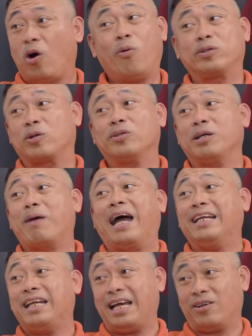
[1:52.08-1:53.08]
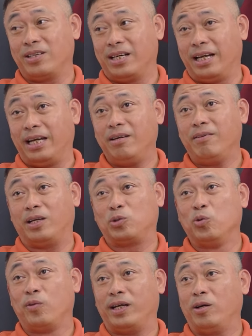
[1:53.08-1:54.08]
Họ hoàn toàn có thể bán hai con người đấy để
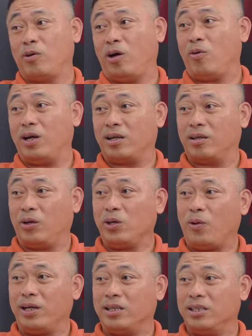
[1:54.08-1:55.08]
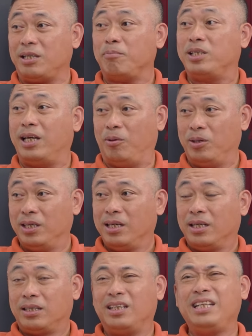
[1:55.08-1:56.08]
thu về đâu đó khoảng loanh quanh cỡ trăm triệu.
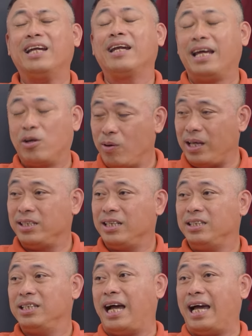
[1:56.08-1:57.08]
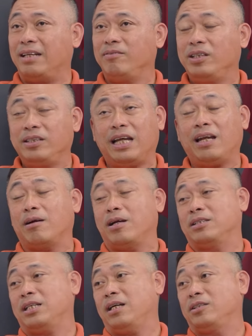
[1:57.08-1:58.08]
Tuy nhiên đấy cũng là những cái dự án, ví dụ nhất
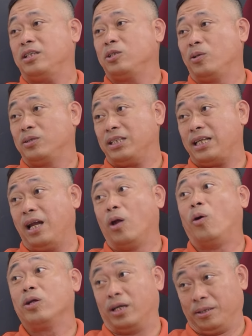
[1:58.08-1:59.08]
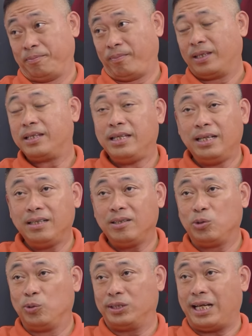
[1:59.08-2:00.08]
là Jadon Sancho chắc chắn là lỗ rồi,
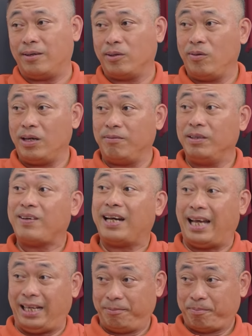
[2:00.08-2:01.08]
nhưng dù sao nó cũng là vớt vát lại.